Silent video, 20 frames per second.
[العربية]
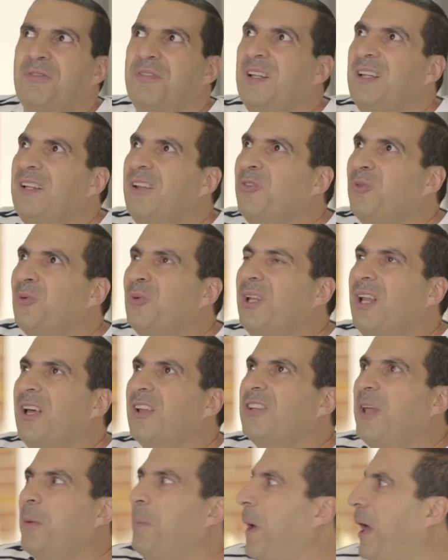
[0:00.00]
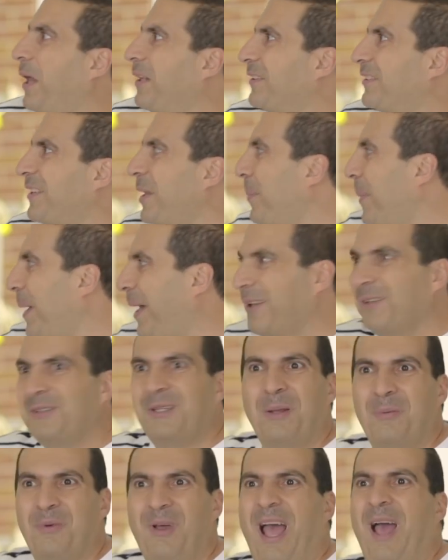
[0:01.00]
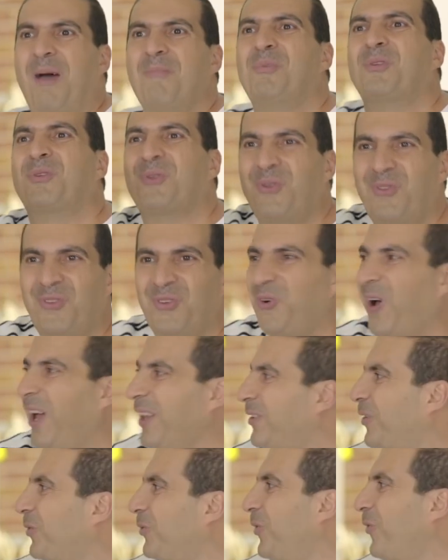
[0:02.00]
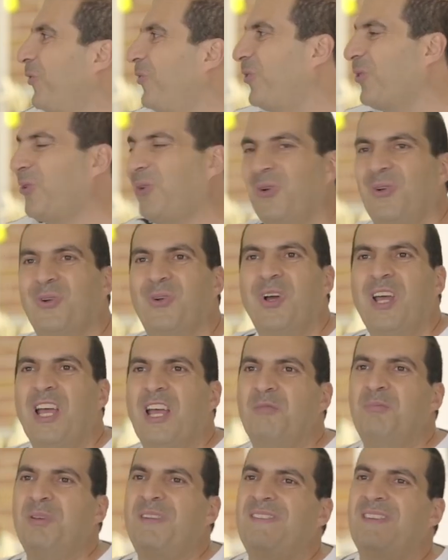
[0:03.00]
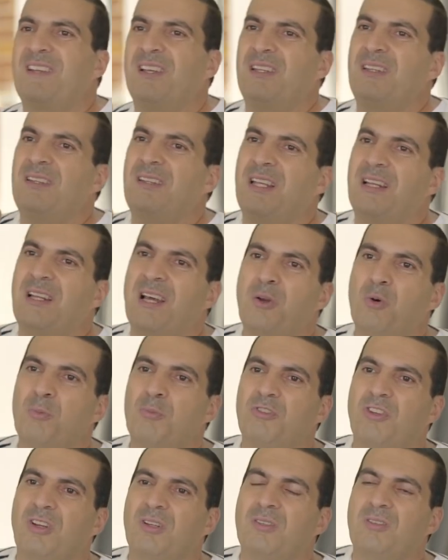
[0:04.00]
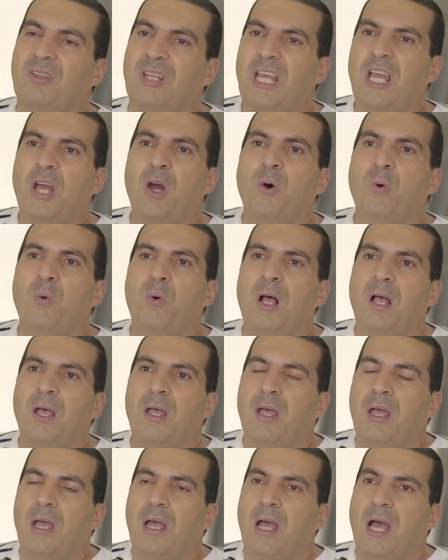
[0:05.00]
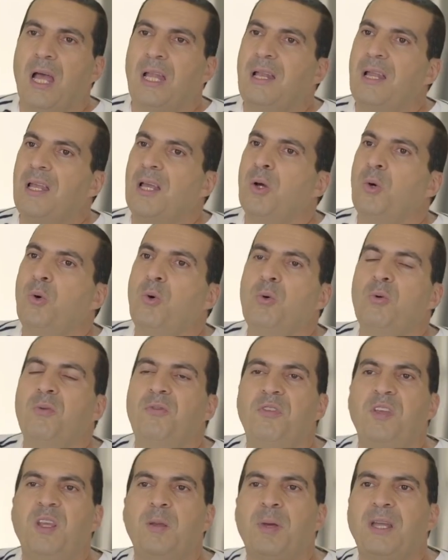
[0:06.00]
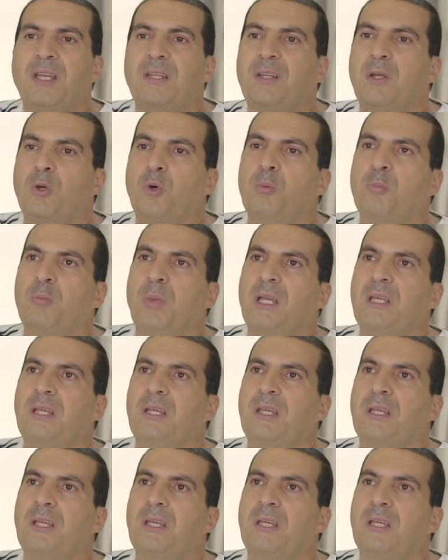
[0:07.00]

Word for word: فالناس تقول لها طبعا طبعا حبة رز واحدة الرز كله بس عندي لكم شرط إيه هو ألا يكون في بيتكم